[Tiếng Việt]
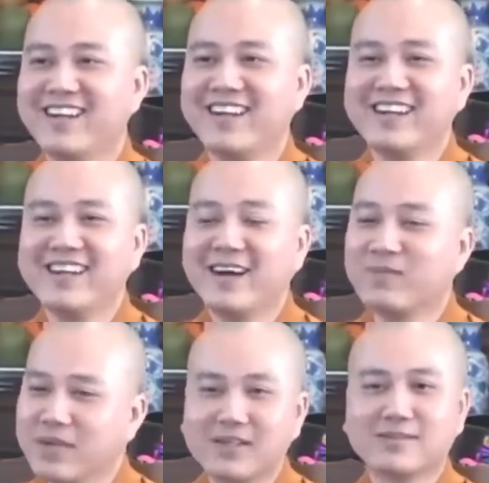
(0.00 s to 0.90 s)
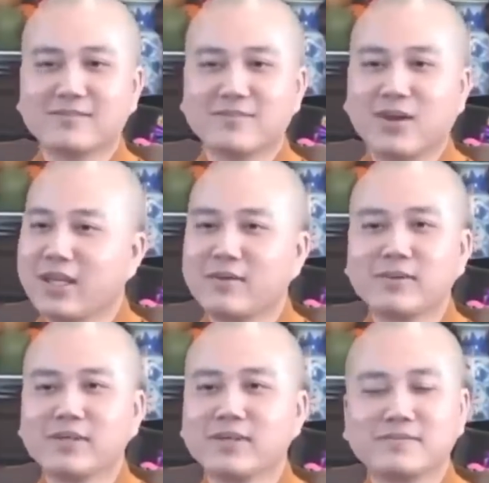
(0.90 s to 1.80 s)
không được nói vậy không
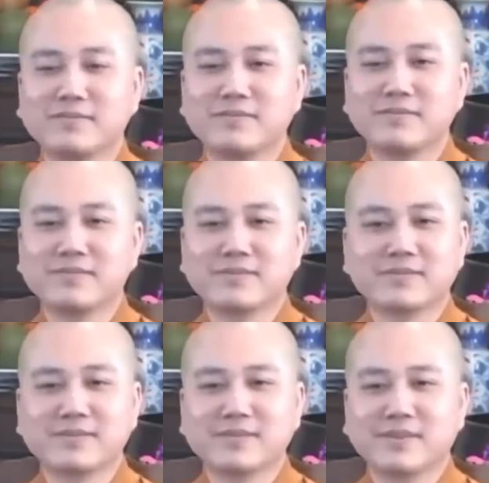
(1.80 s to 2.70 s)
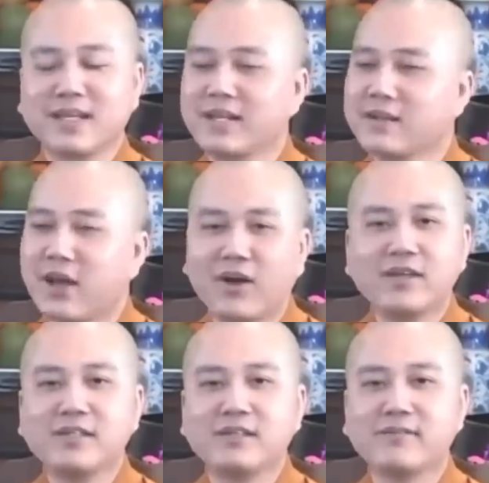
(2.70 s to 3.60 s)
được cho nên nói
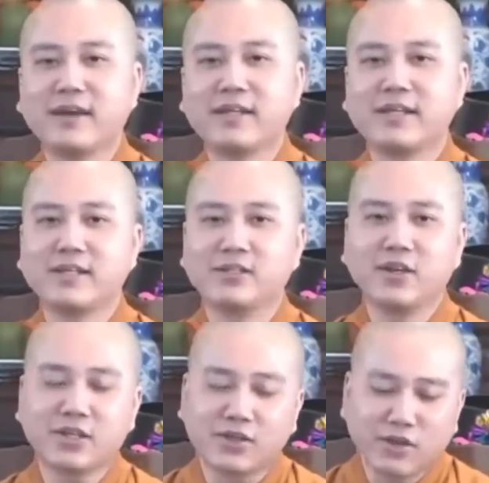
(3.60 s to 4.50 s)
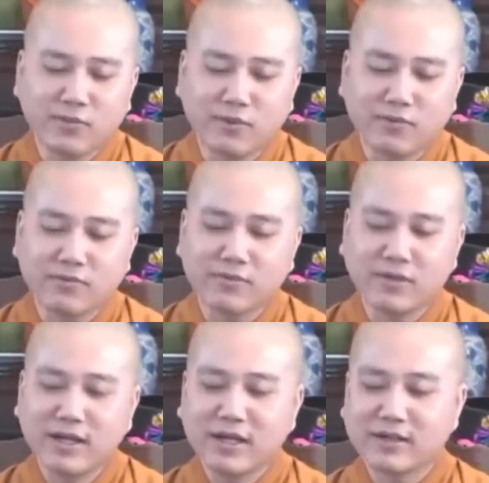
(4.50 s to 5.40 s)
như vậy thì nó chỉ có một
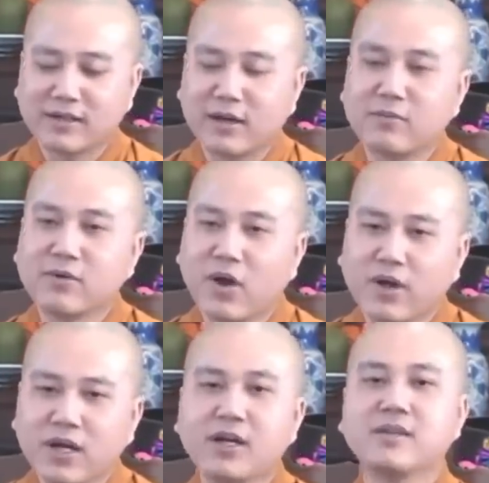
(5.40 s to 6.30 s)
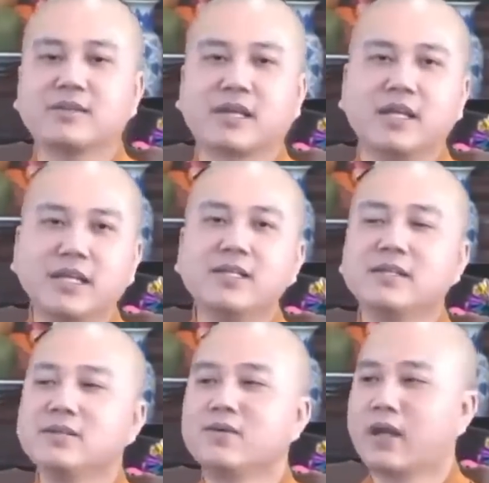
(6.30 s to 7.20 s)
không có nói hết được cái ý tứ
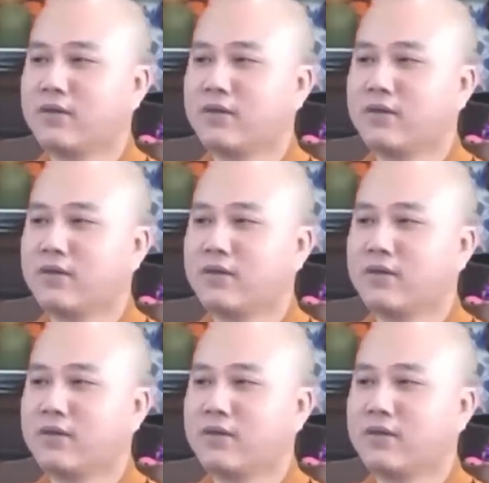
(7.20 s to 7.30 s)
của đạo Phật